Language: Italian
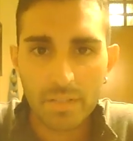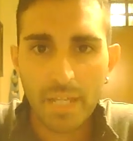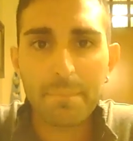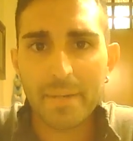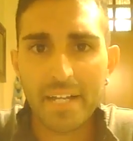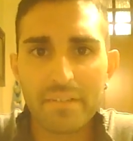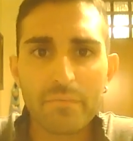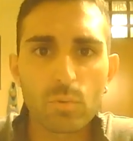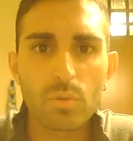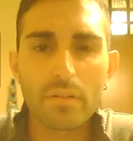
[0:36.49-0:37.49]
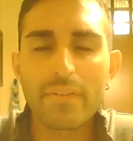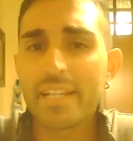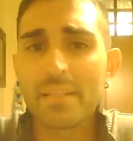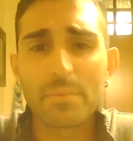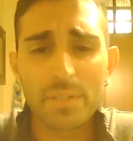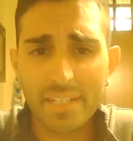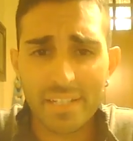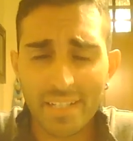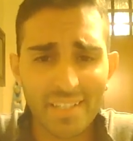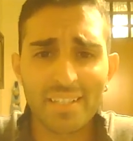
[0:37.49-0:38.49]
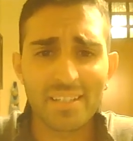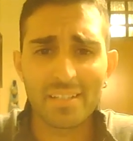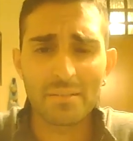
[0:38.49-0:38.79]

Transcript: E poi magari in futuro fare tipo degli,